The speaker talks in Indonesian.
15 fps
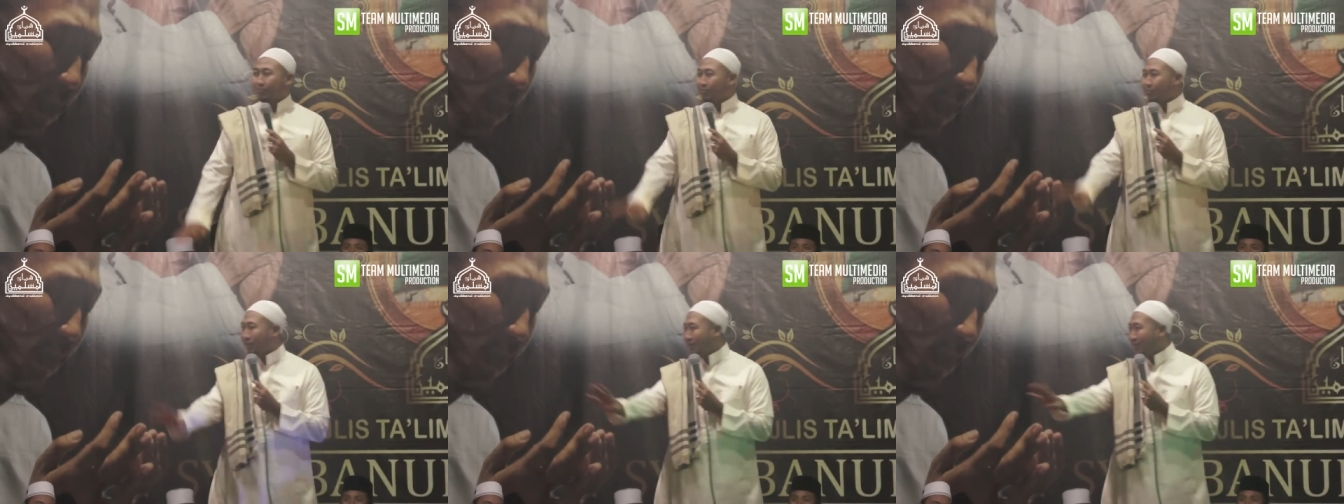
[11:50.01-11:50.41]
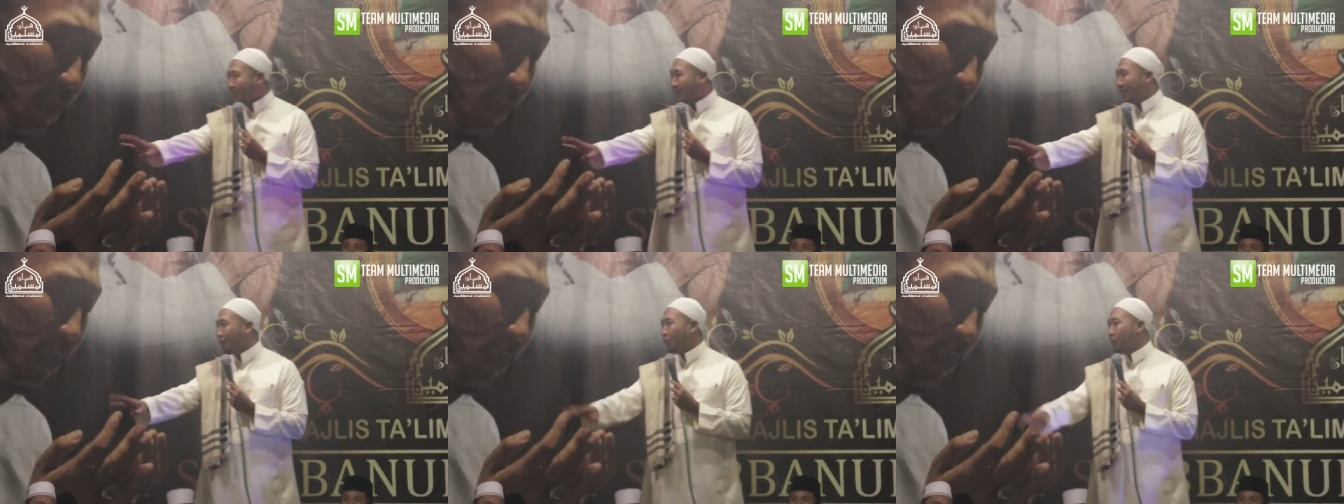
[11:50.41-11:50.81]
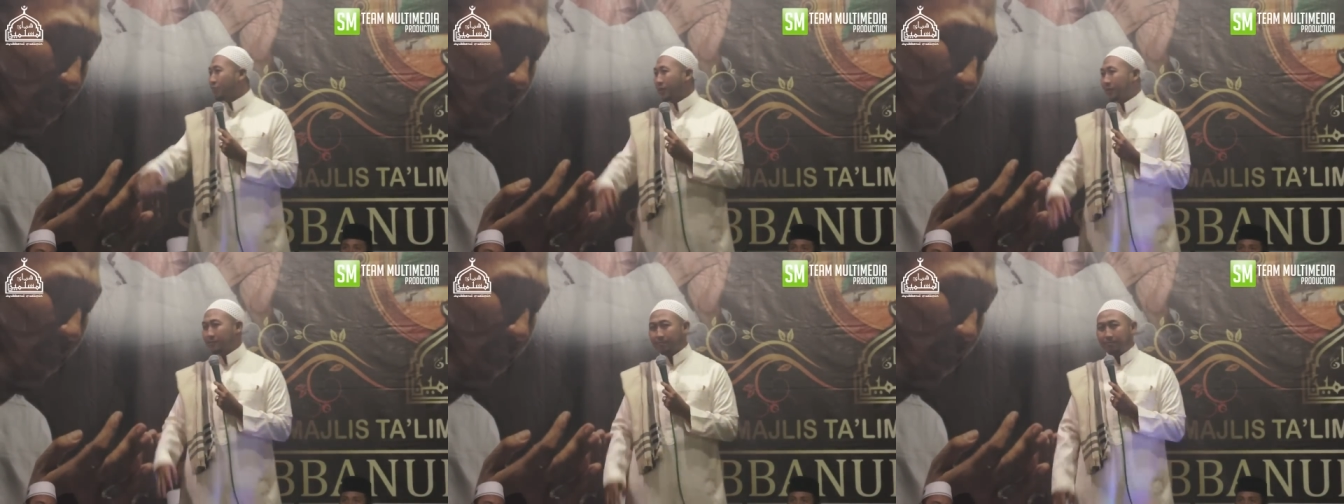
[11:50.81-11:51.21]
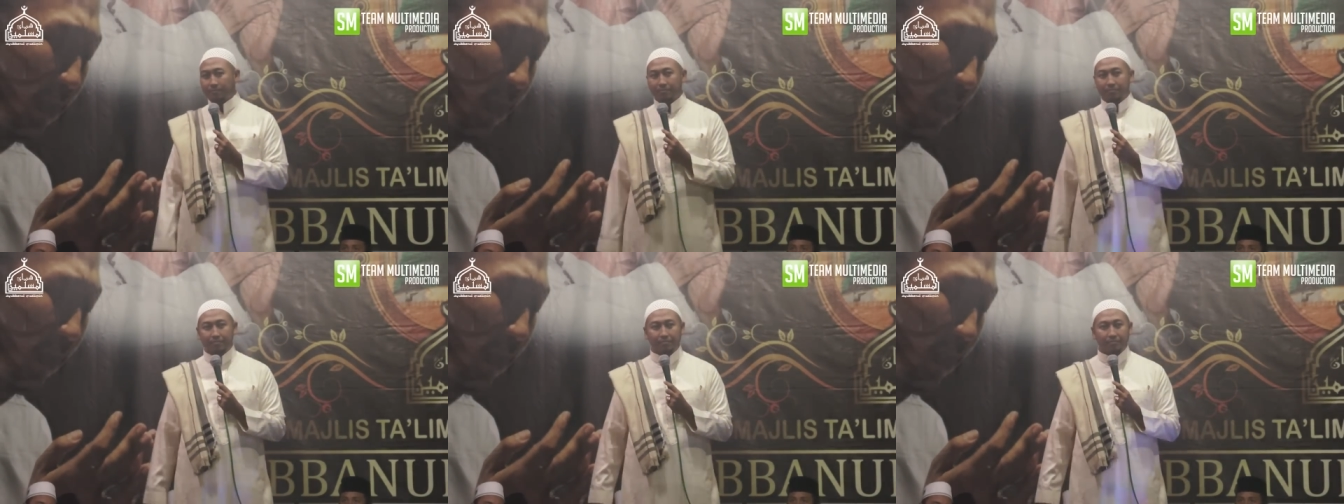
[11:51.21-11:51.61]
Bayangkan coba.
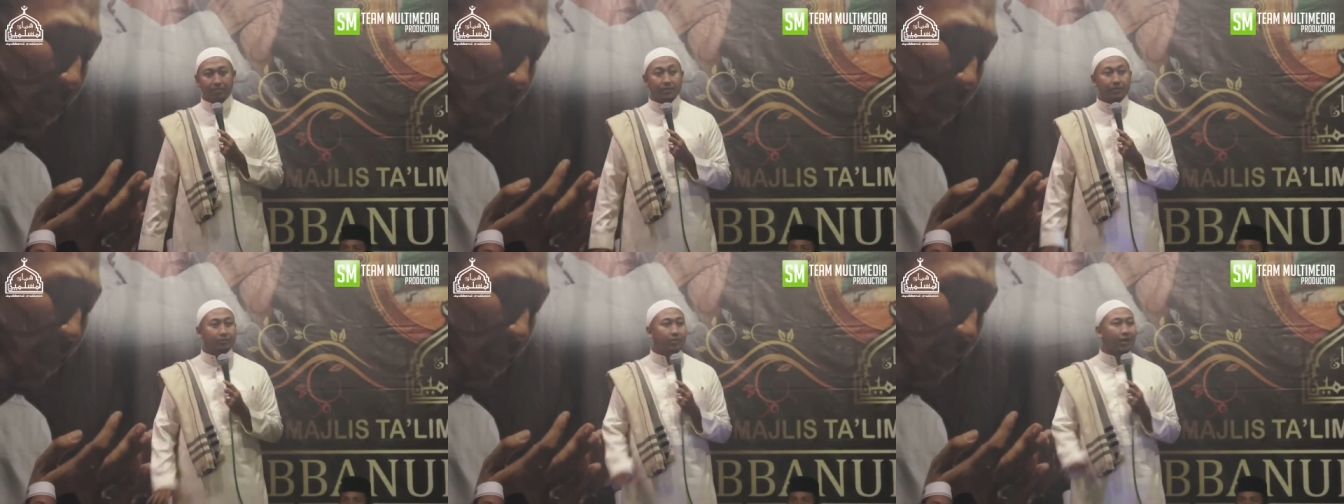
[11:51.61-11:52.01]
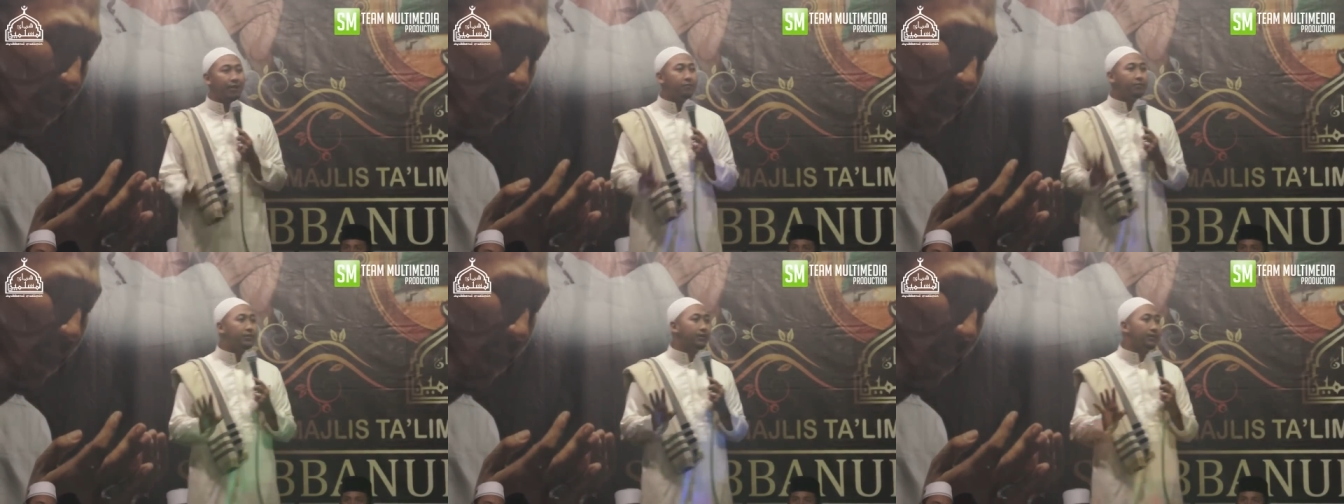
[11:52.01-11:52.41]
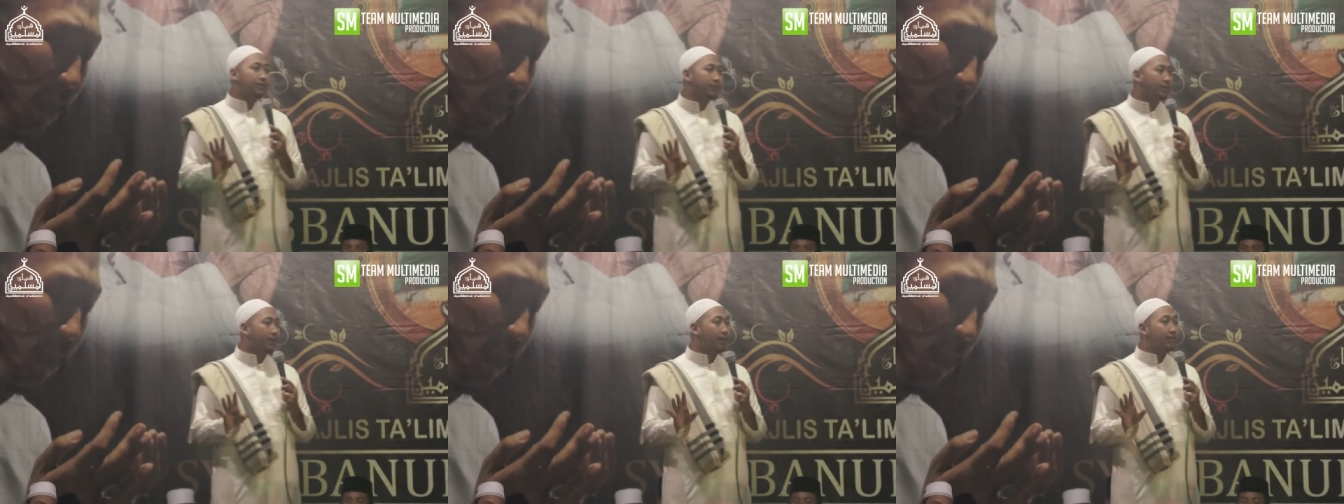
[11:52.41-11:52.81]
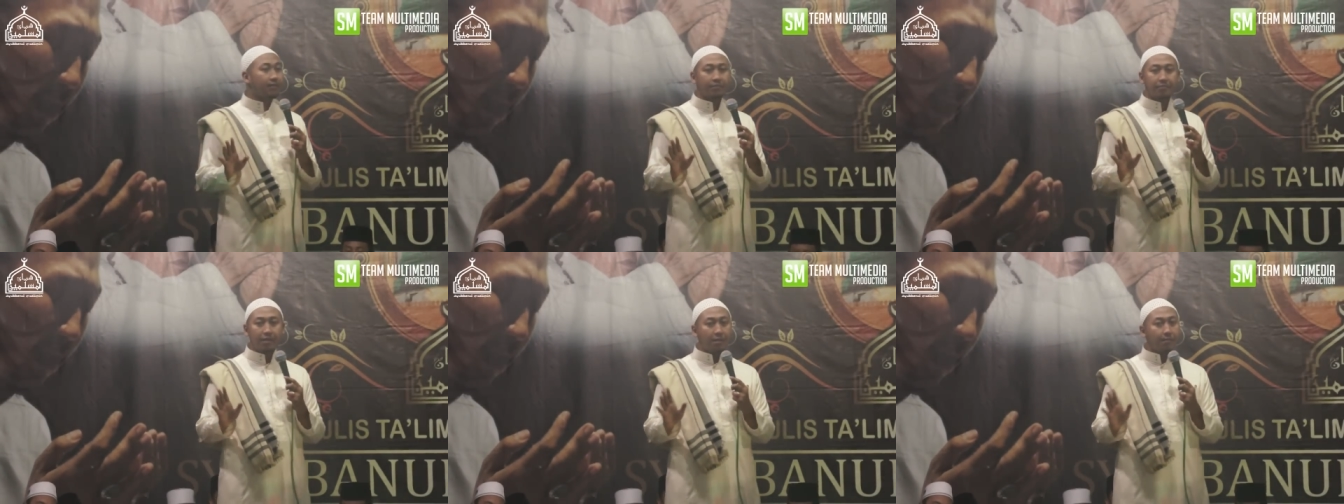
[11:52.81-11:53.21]
Baaben
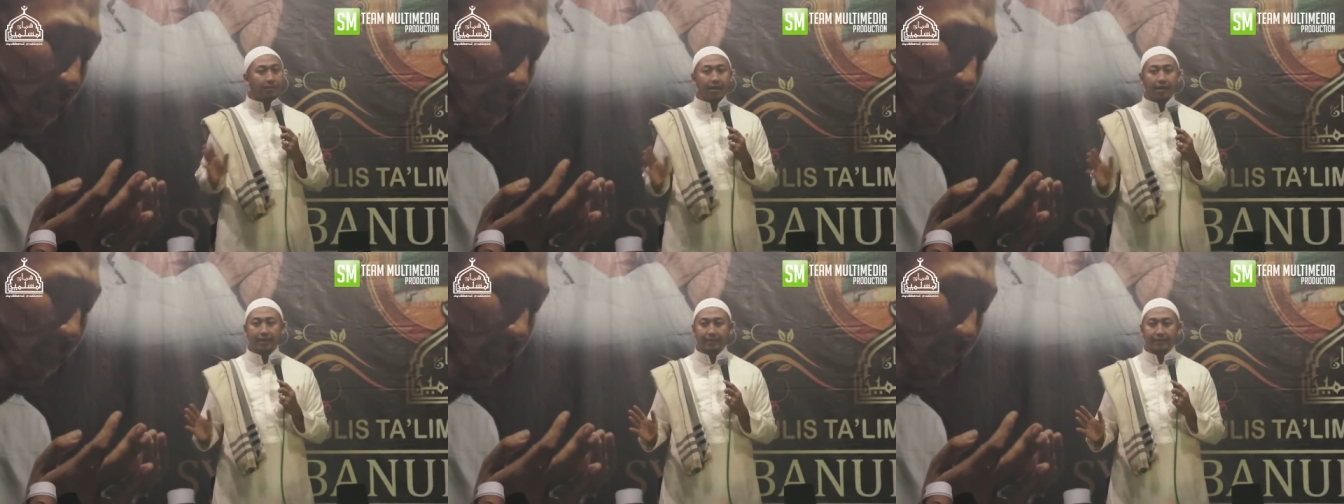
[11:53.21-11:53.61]
hatam berapa?